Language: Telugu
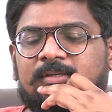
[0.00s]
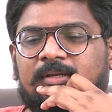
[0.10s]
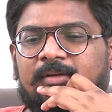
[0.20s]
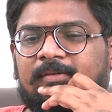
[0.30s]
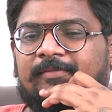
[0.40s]
సి
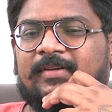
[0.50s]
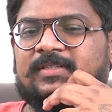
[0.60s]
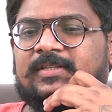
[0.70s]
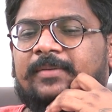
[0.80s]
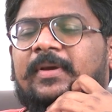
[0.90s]

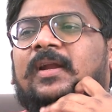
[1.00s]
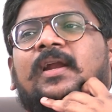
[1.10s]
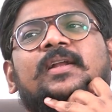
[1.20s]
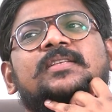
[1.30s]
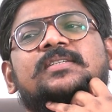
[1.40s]
ఫస్ట్ టైం నేను
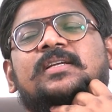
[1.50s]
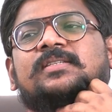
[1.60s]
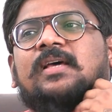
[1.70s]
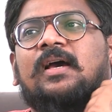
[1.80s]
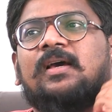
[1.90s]
నటించిన
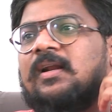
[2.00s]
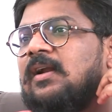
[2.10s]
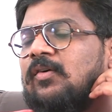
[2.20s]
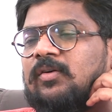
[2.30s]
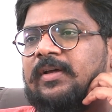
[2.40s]
సాగర్
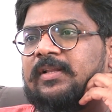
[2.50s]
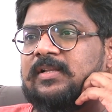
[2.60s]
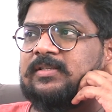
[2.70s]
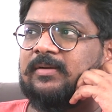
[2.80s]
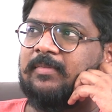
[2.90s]
అనే ఒక
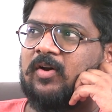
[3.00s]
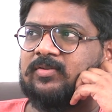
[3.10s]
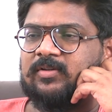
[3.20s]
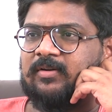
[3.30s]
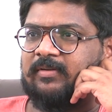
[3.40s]
హిందీ సినిమా
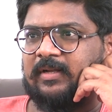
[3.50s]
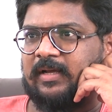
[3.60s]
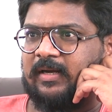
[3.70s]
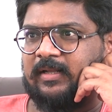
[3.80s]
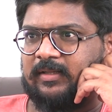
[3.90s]
ఆస్కార్
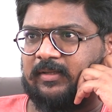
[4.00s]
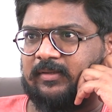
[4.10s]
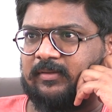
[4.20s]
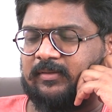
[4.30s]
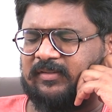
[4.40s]
వరకు వెళ్ళింది
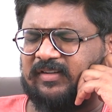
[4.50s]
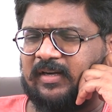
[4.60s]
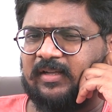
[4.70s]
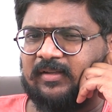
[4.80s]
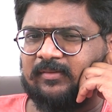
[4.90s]

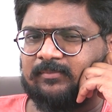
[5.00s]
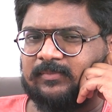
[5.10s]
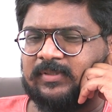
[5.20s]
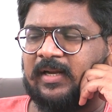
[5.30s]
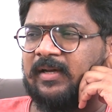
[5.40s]
కానీ
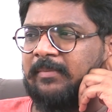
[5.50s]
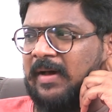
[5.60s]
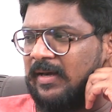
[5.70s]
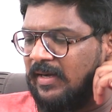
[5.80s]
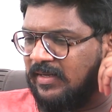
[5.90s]
సరిగ్గా
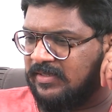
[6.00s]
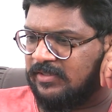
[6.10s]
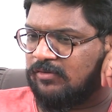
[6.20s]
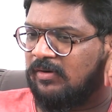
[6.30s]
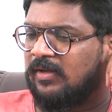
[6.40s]
మార్కెటింగ్
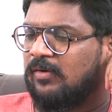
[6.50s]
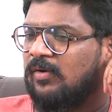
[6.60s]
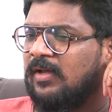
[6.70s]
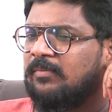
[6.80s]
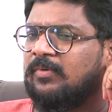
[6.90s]

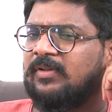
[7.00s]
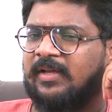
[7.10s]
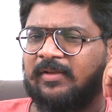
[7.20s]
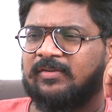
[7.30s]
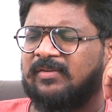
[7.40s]
చేసుకోలేకో
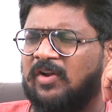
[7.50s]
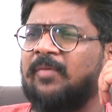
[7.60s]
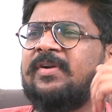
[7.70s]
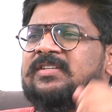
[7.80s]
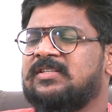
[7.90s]
లేకపోతే
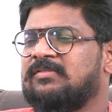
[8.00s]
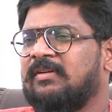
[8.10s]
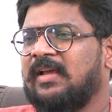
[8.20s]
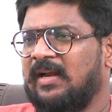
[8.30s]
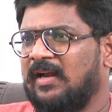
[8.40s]
నామినేషన్స్
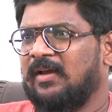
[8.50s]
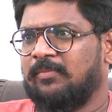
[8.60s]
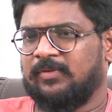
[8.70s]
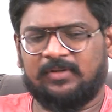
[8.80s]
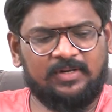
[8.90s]
వరకు
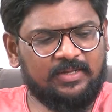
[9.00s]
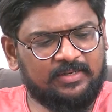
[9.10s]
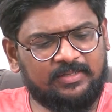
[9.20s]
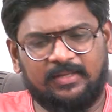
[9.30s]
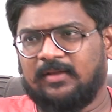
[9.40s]
వెళ్ళలేకపోతున్నాయి
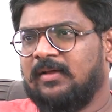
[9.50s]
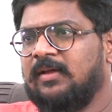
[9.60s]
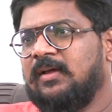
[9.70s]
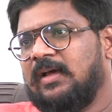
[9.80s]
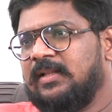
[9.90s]
అంతే
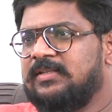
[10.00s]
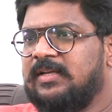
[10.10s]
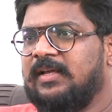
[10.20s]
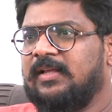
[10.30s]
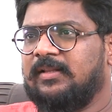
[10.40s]
అది
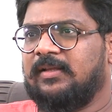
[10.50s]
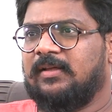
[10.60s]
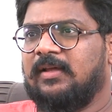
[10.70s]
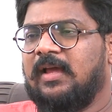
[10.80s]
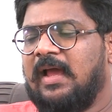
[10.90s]
జరిగింది
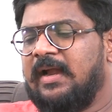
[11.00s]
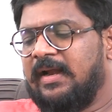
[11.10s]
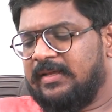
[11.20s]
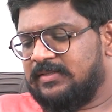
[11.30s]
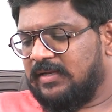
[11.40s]

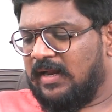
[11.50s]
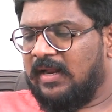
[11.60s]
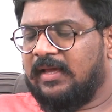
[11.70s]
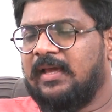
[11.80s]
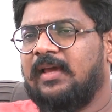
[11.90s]
అండ్ నెక్స్ట్
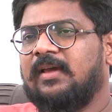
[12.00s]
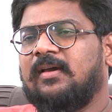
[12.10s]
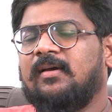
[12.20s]
అలాగే